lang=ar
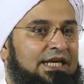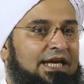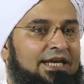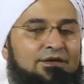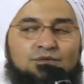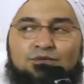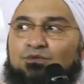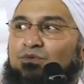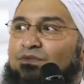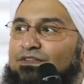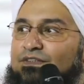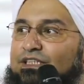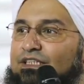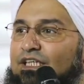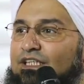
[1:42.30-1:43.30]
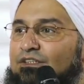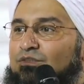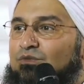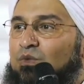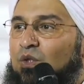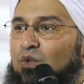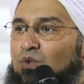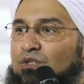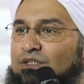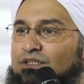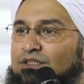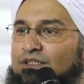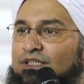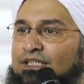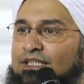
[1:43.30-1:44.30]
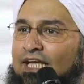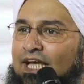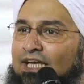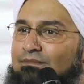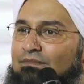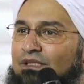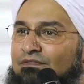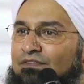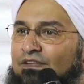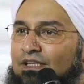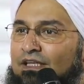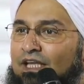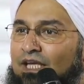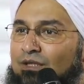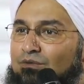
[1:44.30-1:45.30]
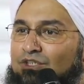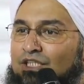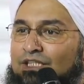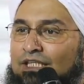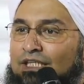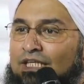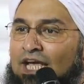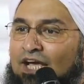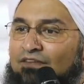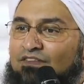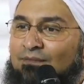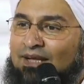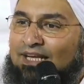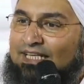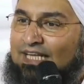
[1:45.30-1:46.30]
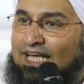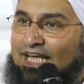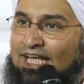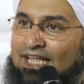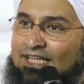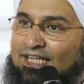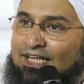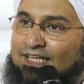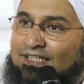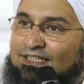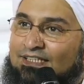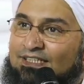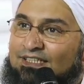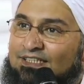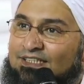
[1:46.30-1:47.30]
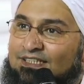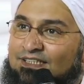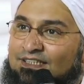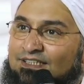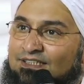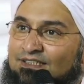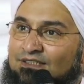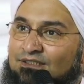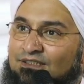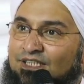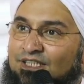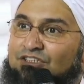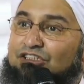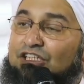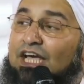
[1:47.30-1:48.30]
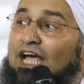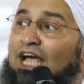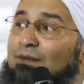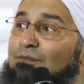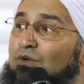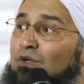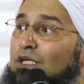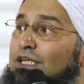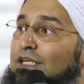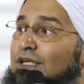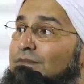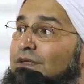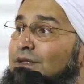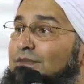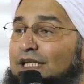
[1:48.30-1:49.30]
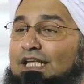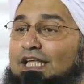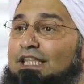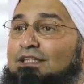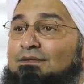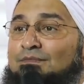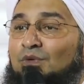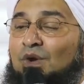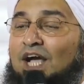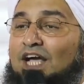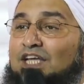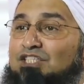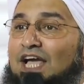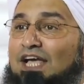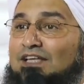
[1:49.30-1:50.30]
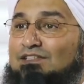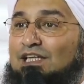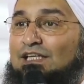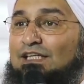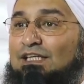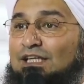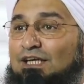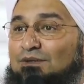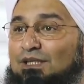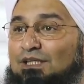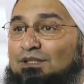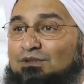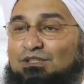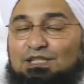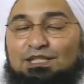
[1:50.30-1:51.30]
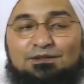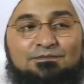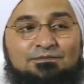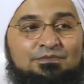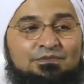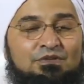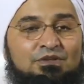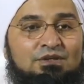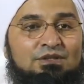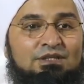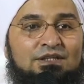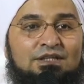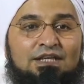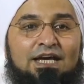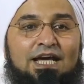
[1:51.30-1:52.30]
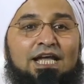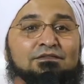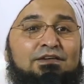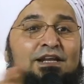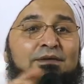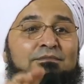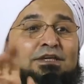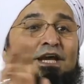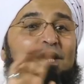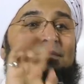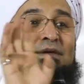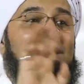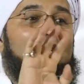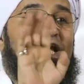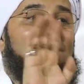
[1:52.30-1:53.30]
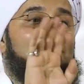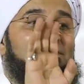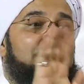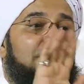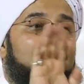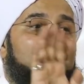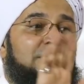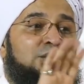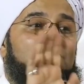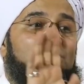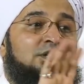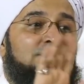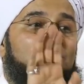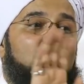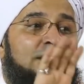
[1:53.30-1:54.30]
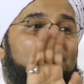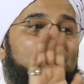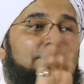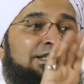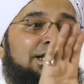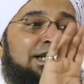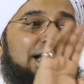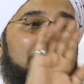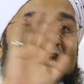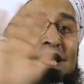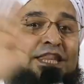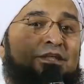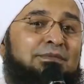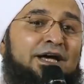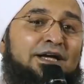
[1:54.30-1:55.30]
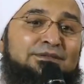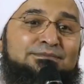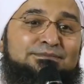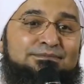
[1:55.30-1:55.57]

قال وفكرت وقلت ان كان بالفعل لا يوجد اله فمعنى هذا اتهام للنبي بالكذب وحاشاه صلى الله عليه وسلم قال فلم يقبل قلبي ان يكون محمدا كاذبا